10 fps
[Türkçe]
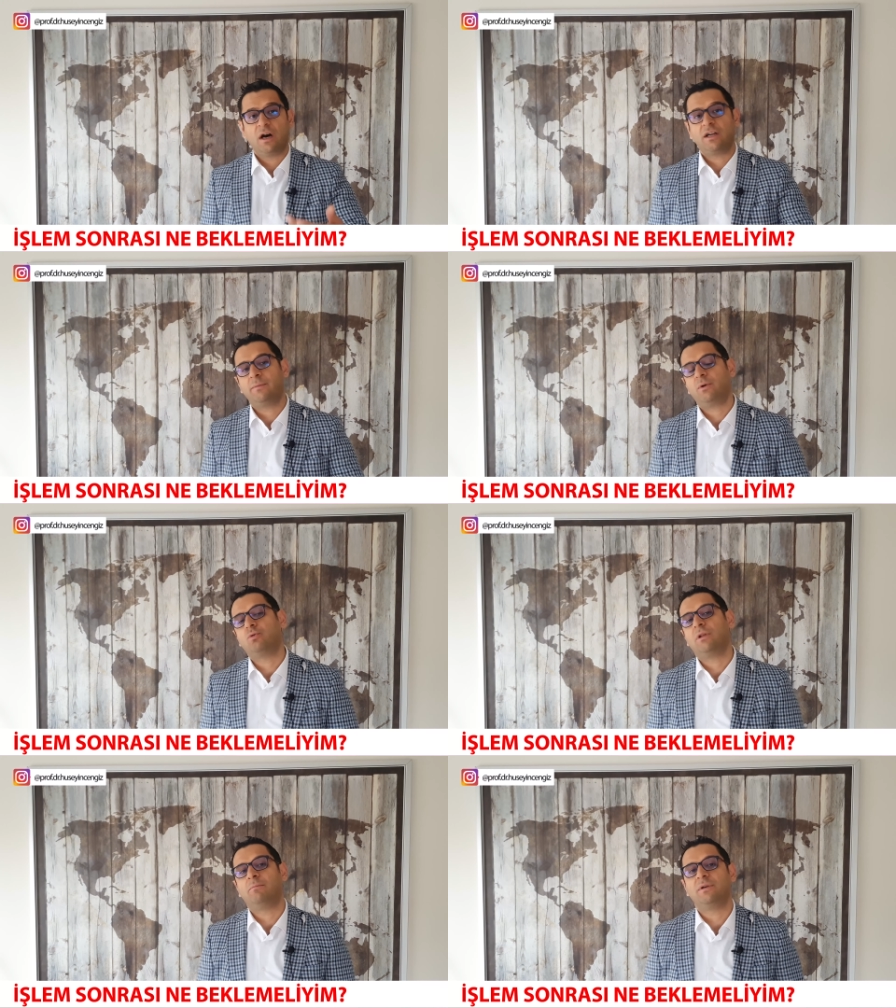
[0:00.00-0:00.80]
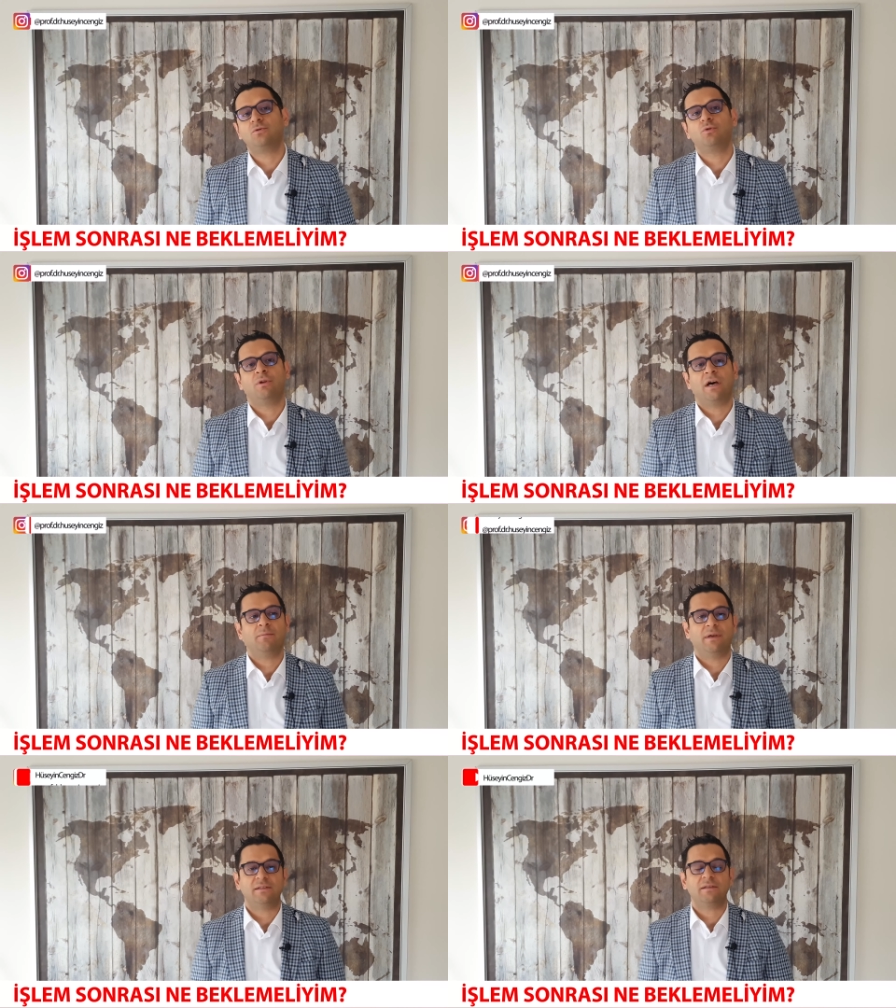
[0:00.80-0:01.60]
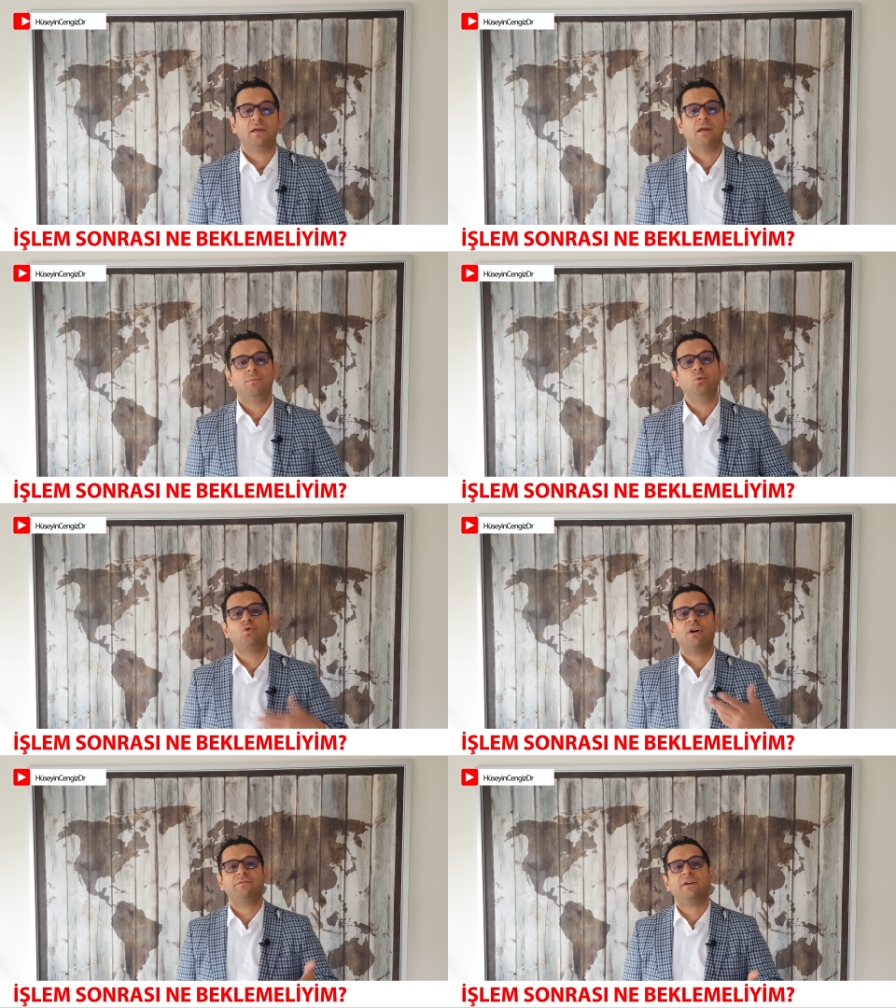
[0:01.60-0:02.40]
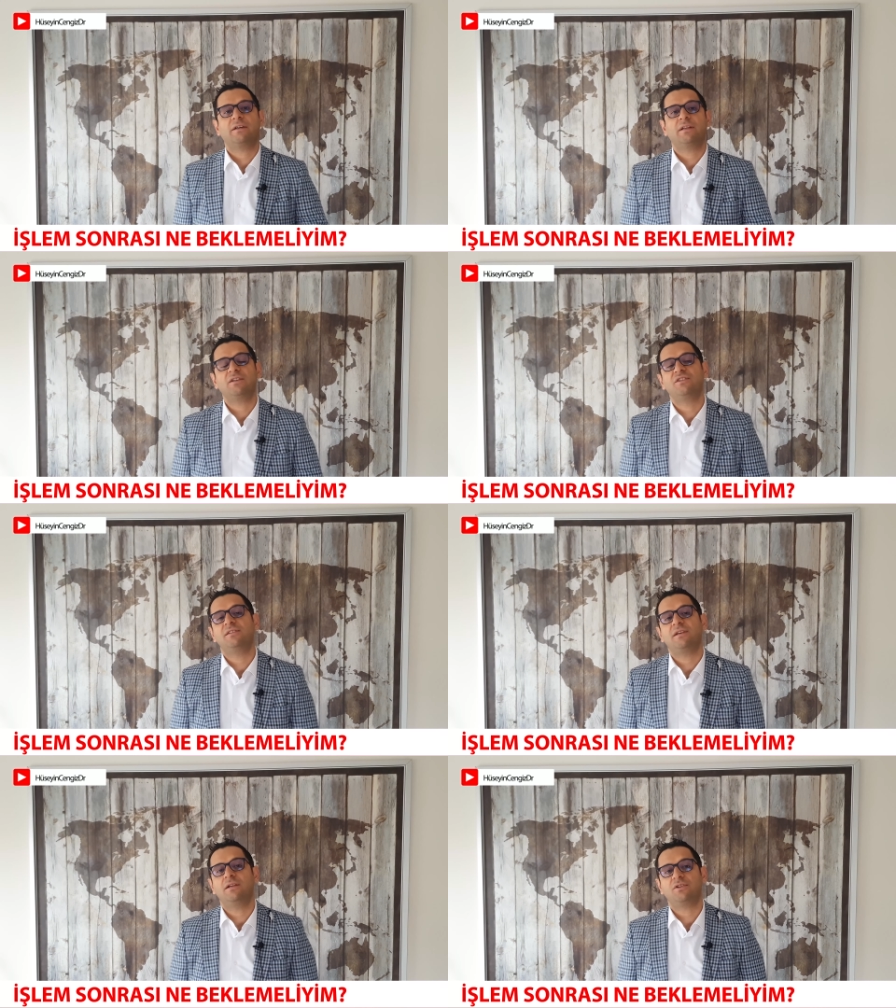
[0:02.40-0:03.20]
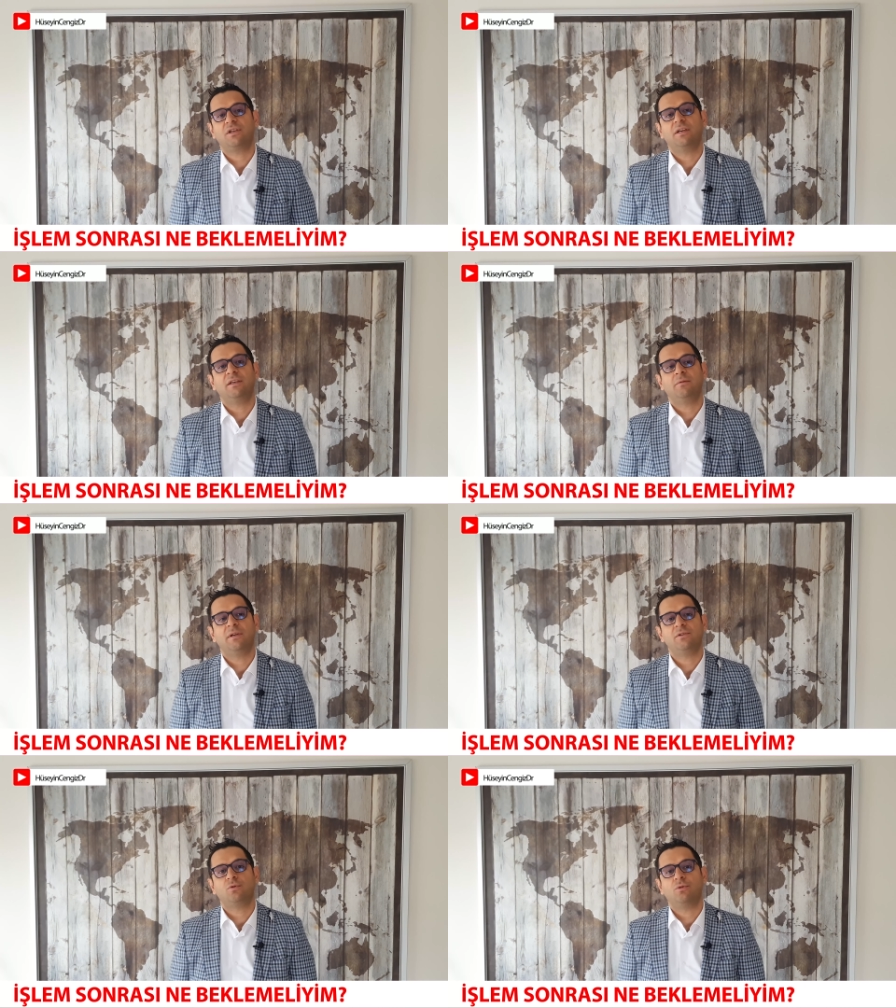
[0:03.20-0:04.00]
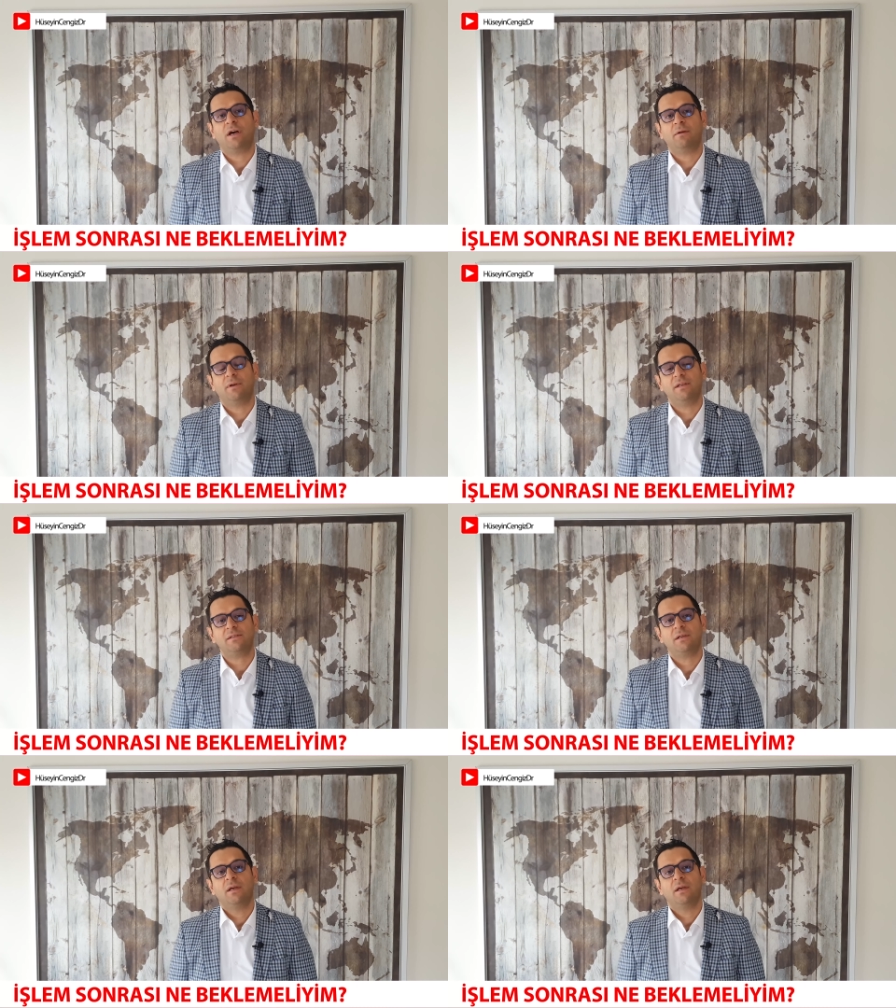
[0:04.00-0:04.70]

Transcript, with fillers: Araba kullanmanızı önermeyiz. Bir 3 hafta kadar cinsel ilişkiye girmenizi önermeyiz.